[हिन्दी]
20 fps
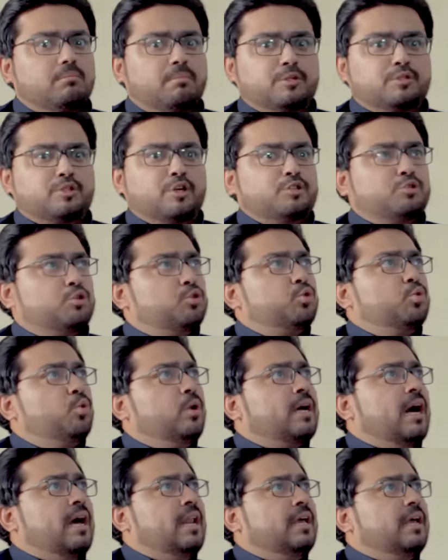बिस्किट तो चूहे
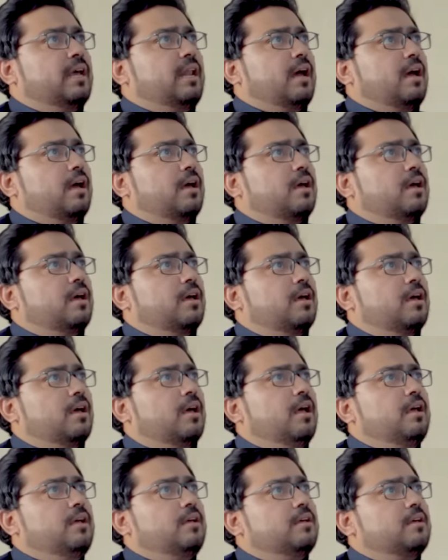खा लेंगे ना
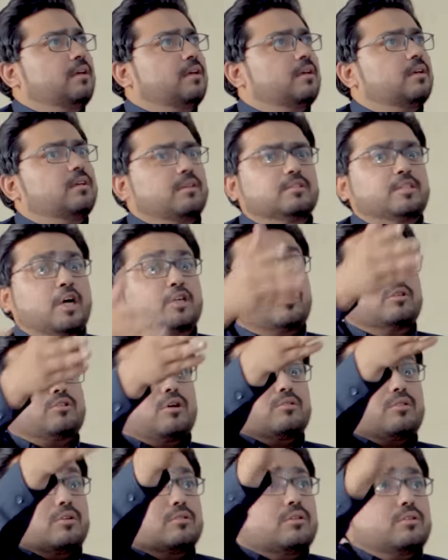है जाओ जाओ
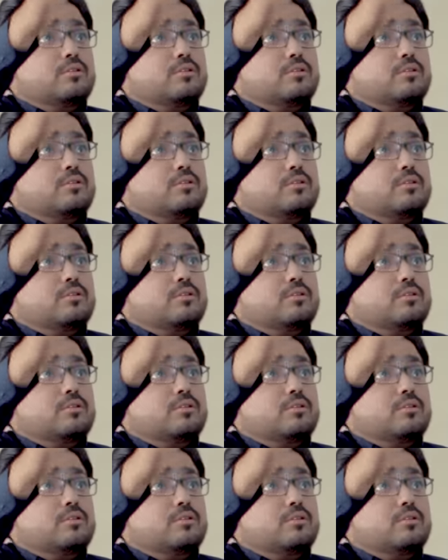जाओ